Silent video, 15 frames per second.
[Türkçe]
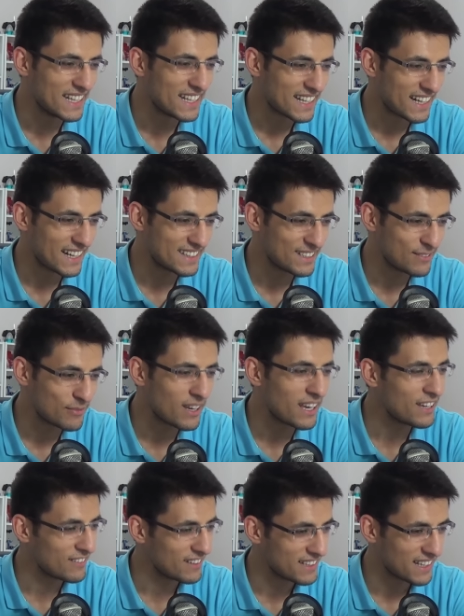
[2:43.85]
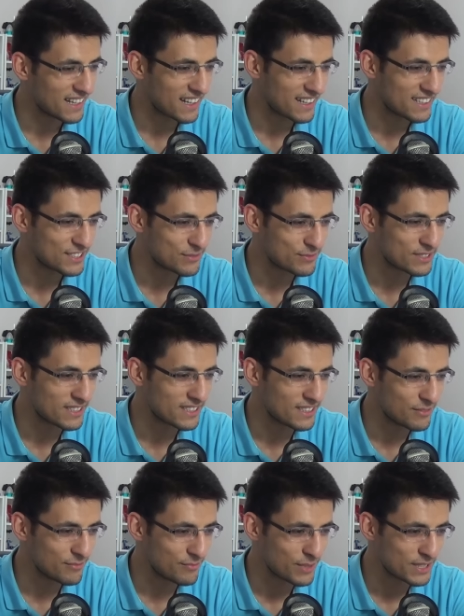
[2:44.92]
Kandil eyvallah kardeşim.
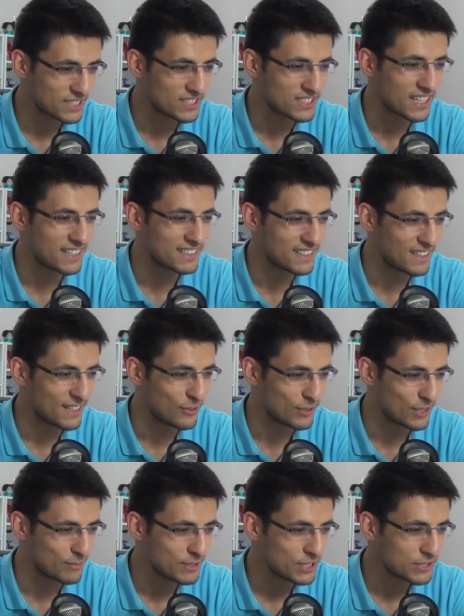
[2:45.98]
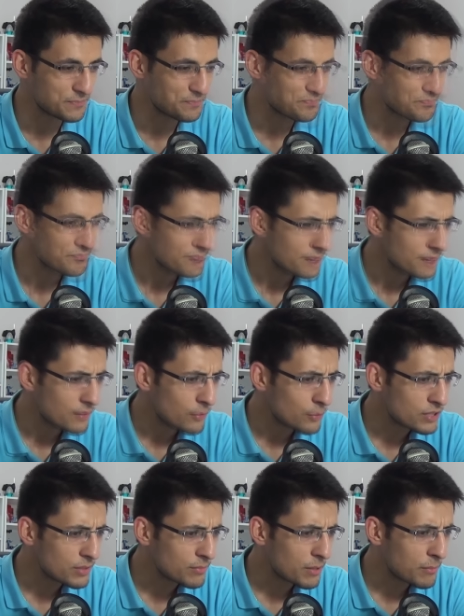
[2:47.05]
Sanırım mesajı Kandil'le yollamış.
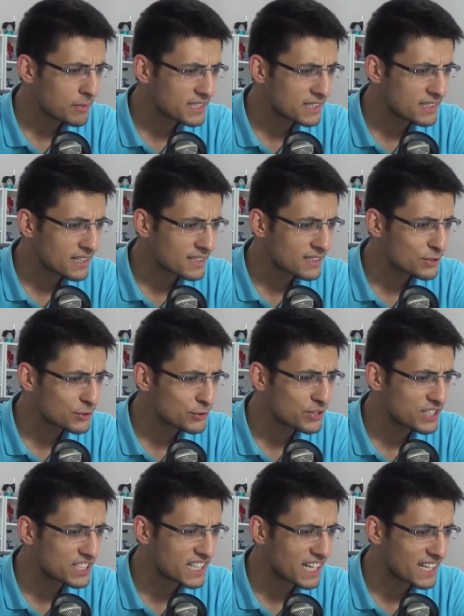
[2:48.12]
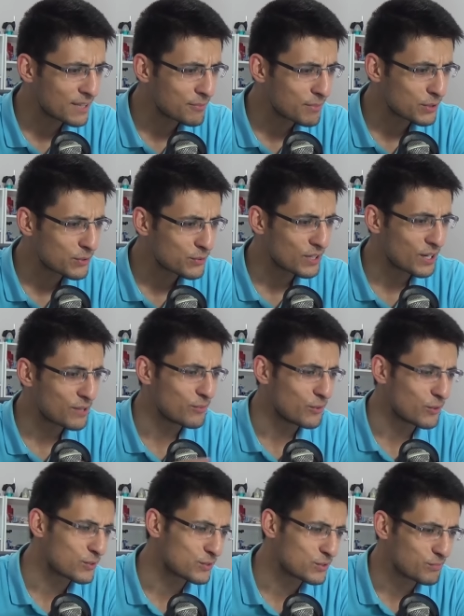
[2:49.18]
Hocam Ramazan yaklaşıyor diken yemek günah
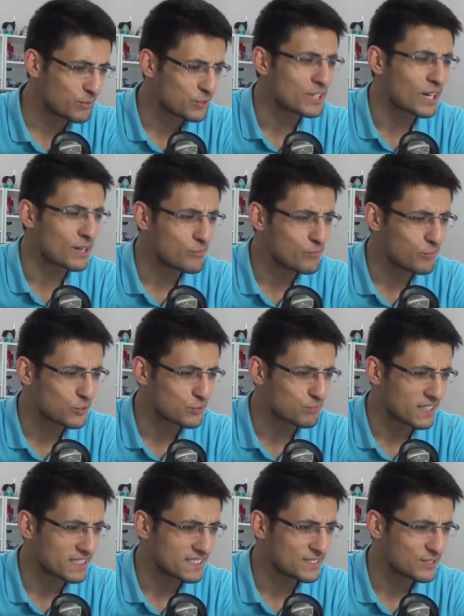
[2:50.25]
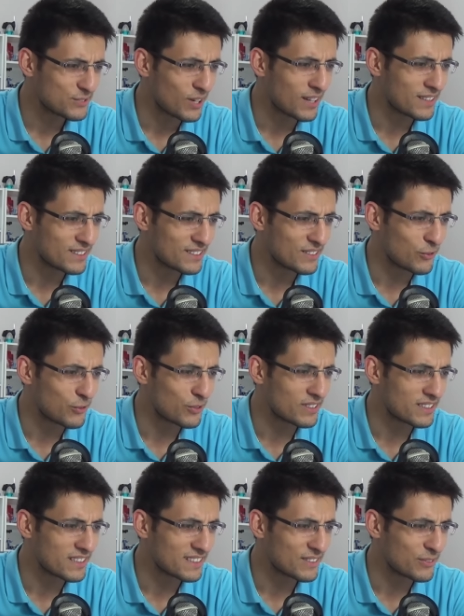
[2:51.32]
mı orucu bozar mı? Bozmaz. Şu an o
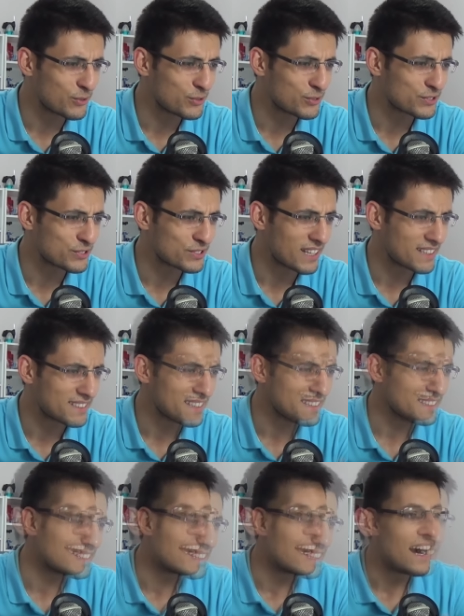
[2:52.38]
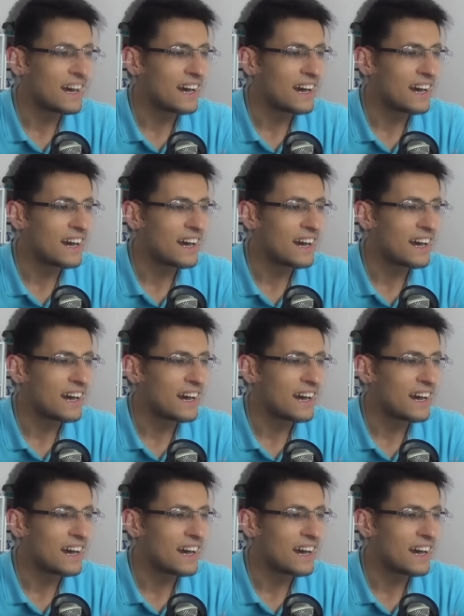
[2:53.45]
orucuz zaten.